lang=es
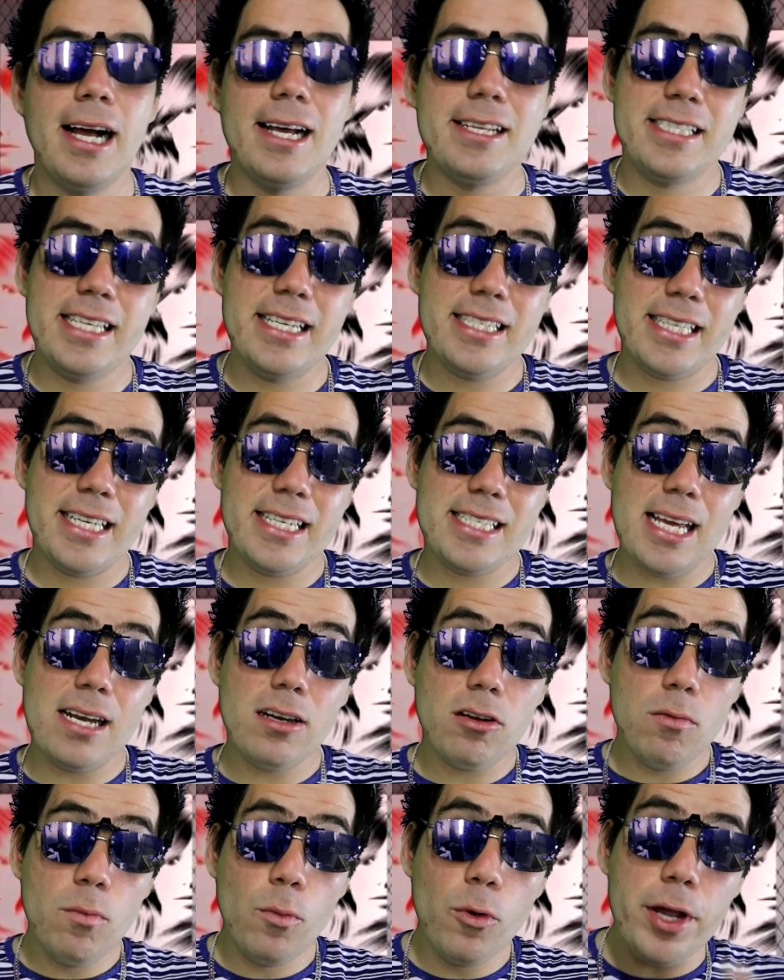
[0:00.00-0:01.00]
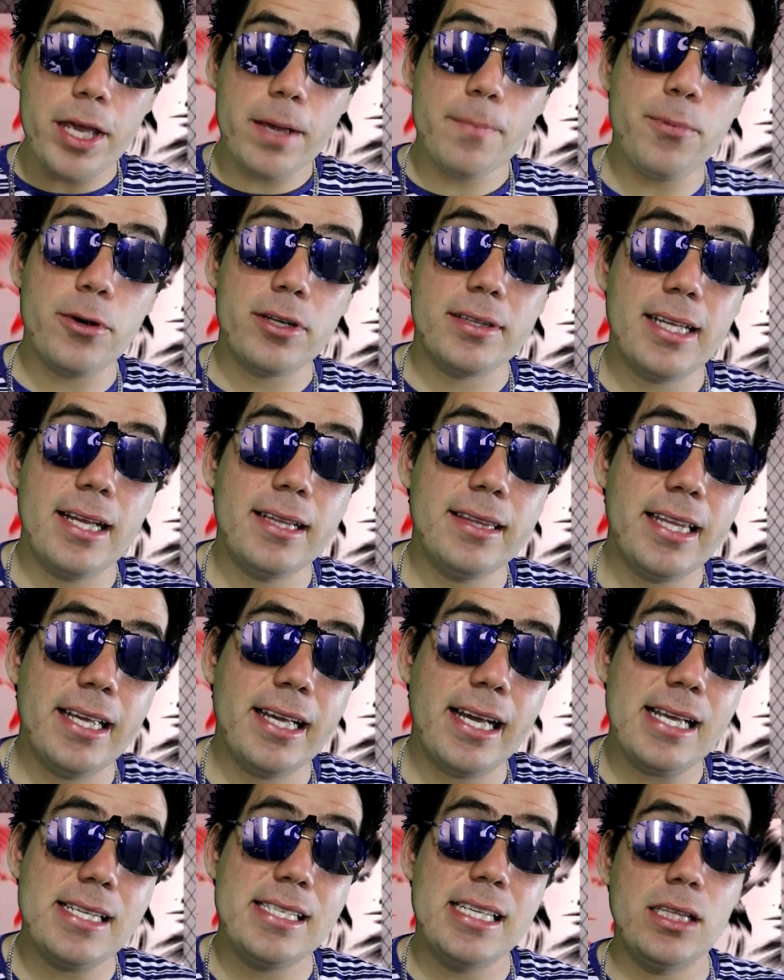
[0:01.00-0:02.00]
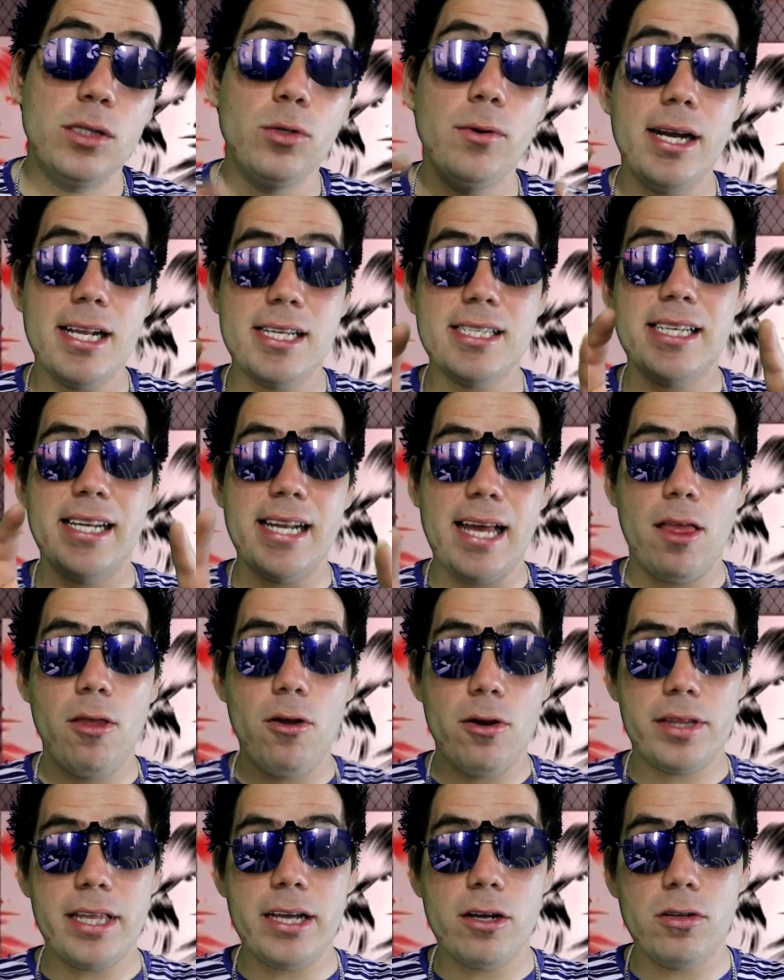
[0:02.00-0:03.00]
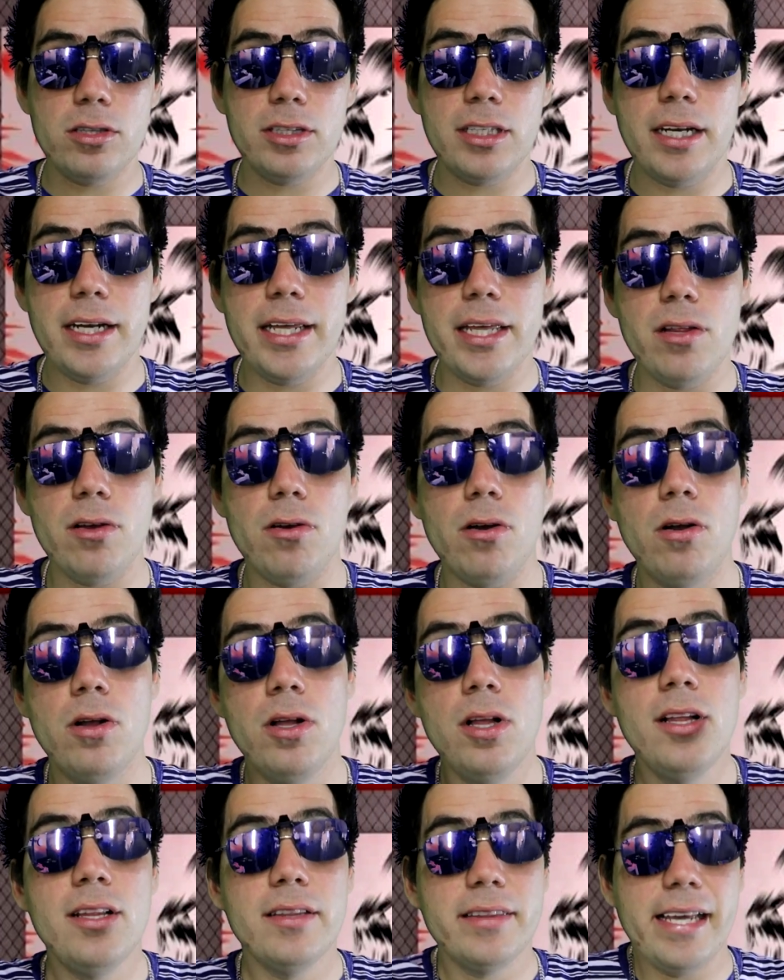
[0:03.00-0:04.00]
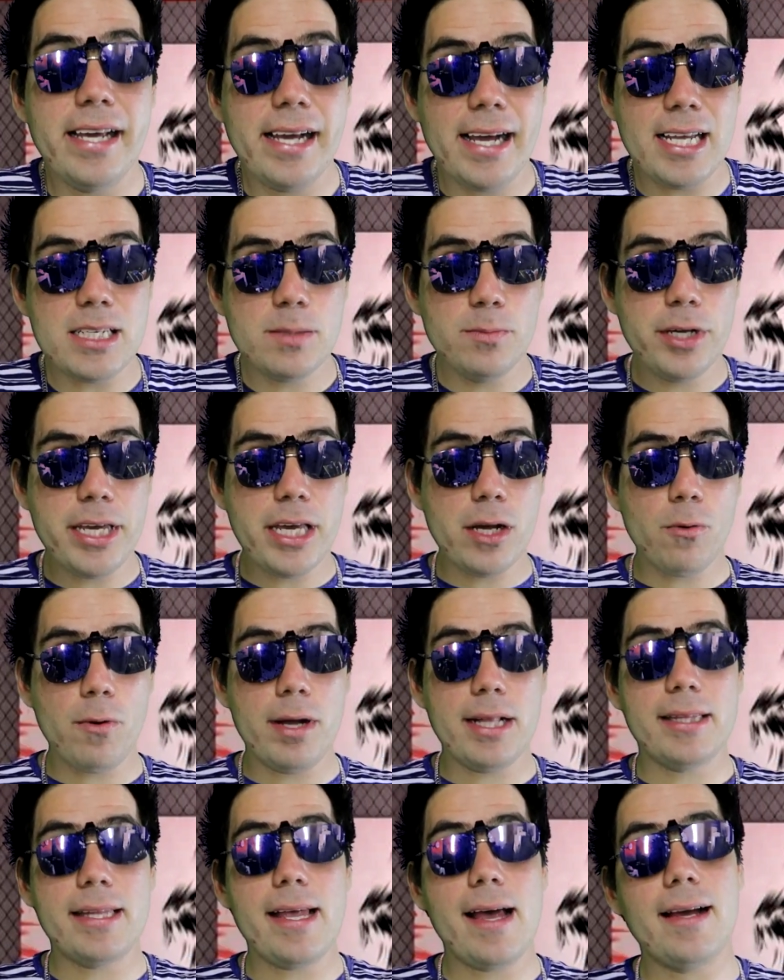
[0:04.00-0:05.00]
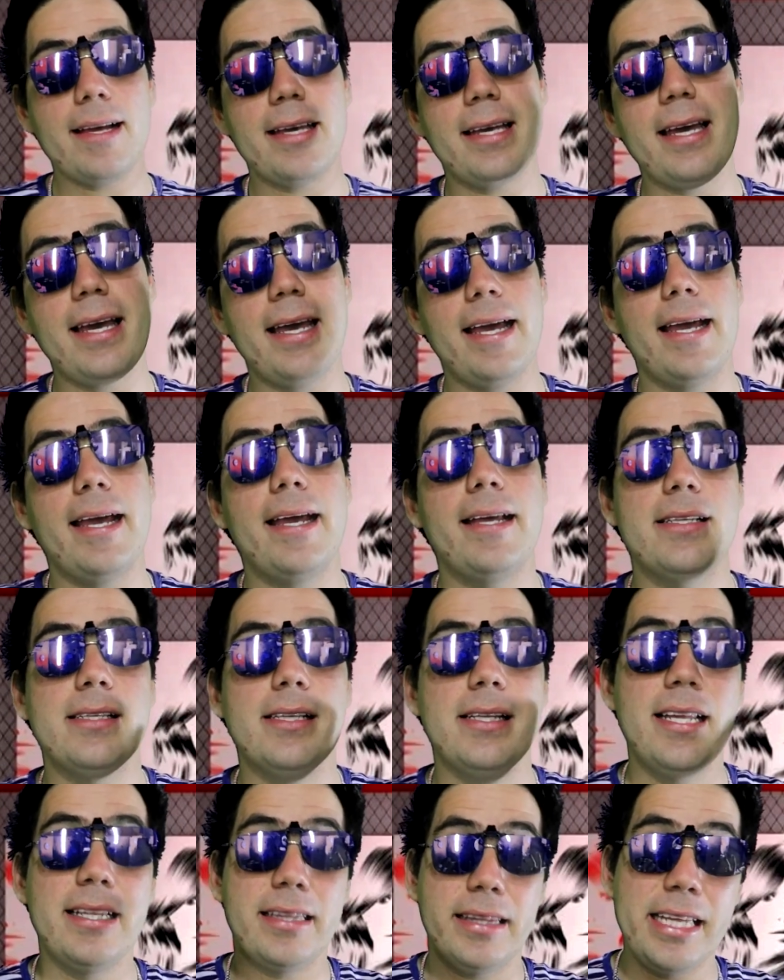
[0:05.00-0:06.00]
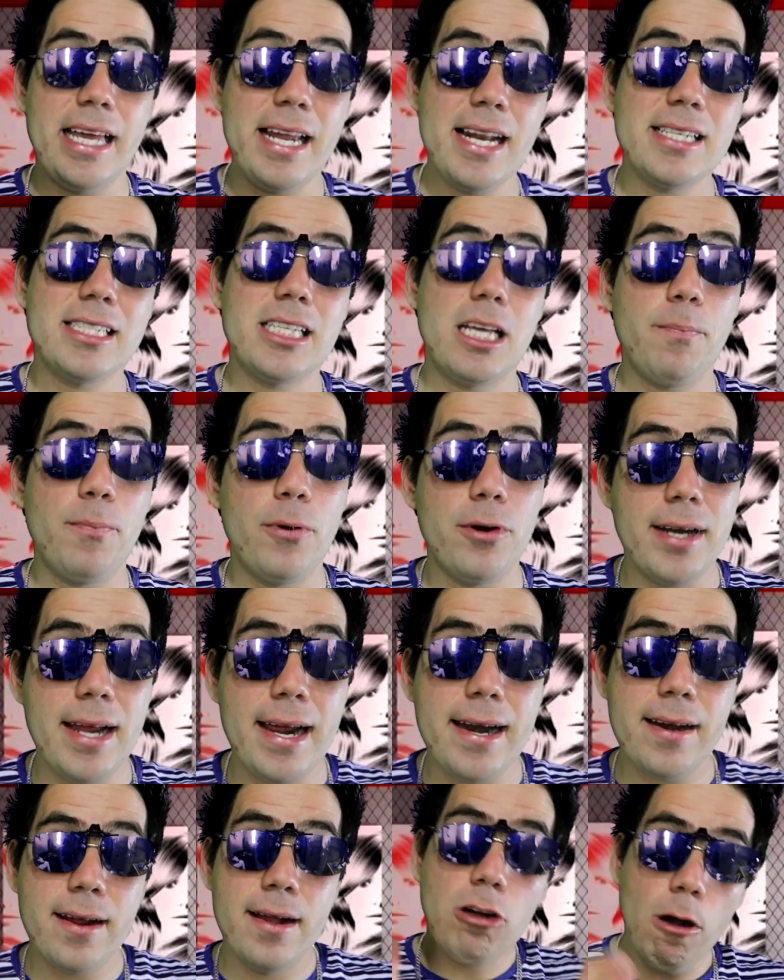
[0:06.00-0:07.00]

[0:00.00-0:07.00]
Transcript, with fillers: Así es que es algo muy importante que si tú eres creador de contenido, tengas muy en cuenta que le tienes que poner